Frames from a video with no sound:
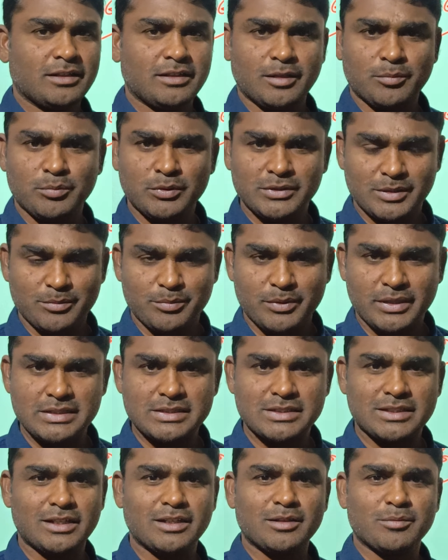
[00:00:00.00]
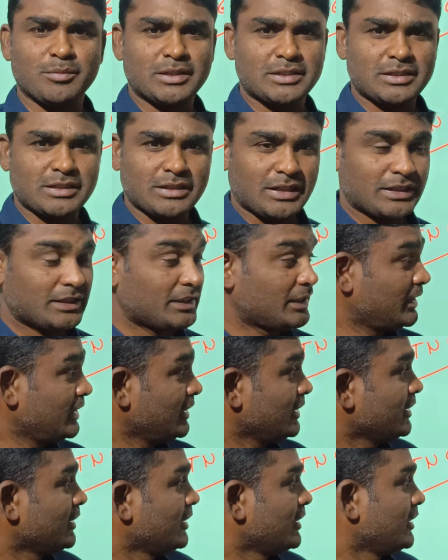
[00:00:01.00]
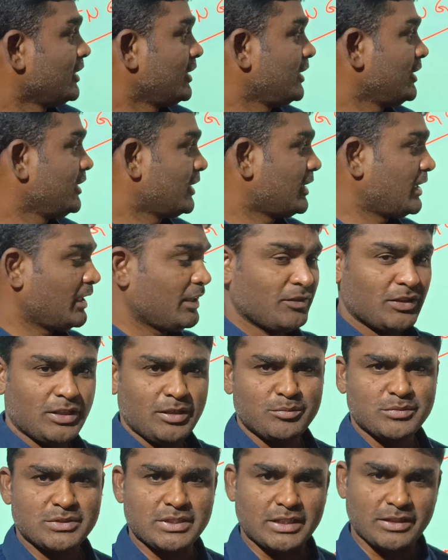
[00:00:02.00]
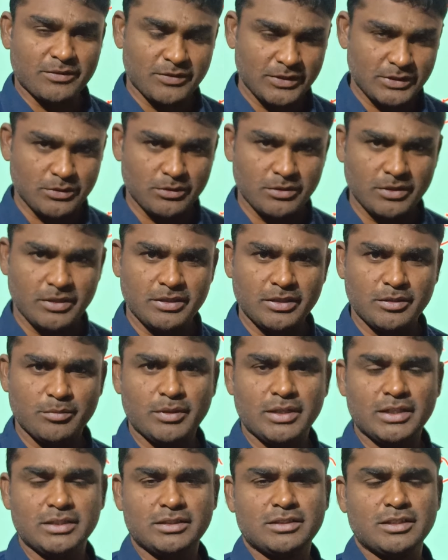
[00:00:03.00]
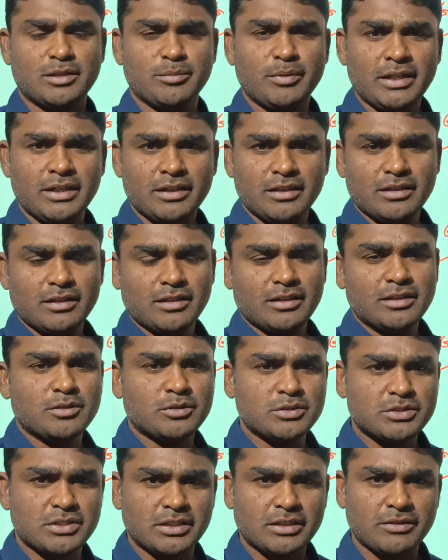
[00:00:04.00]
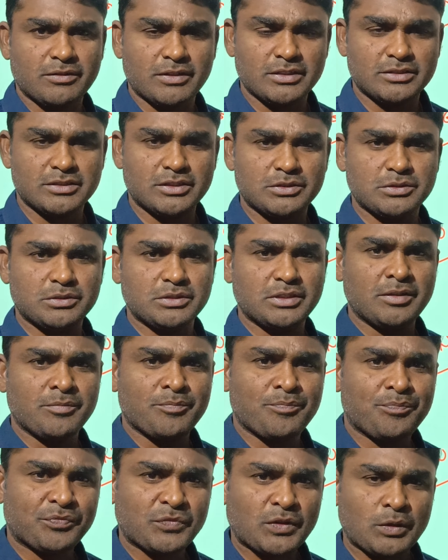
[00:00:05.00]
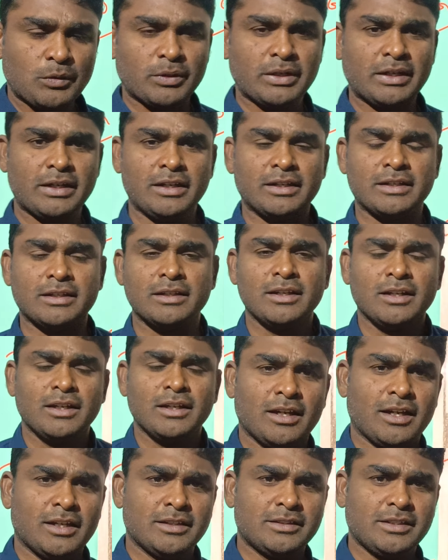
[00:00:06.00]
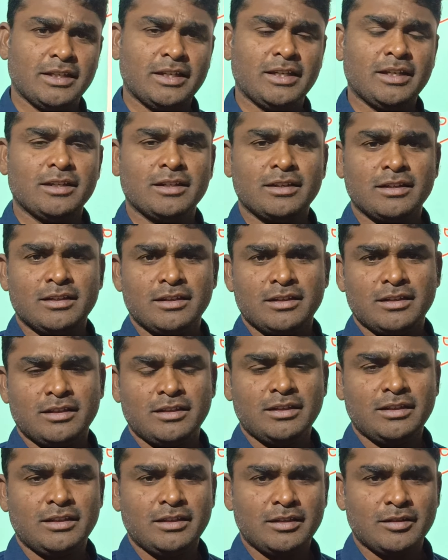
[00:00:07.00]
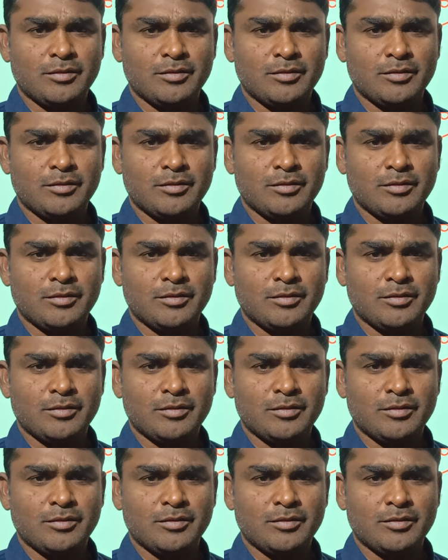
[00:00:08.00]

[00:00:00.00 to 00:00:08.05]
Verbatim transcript: డబ్బులు సంపాదించడానికి మాత్రం కాదండి ఇది కేవలం సర్వీస్ ఓరియంటెడ్ మాత్రమే ఈ కోచింగ్ ఇవ్వడం జరుగుతుంది ఓకేనండి అయితే ఈ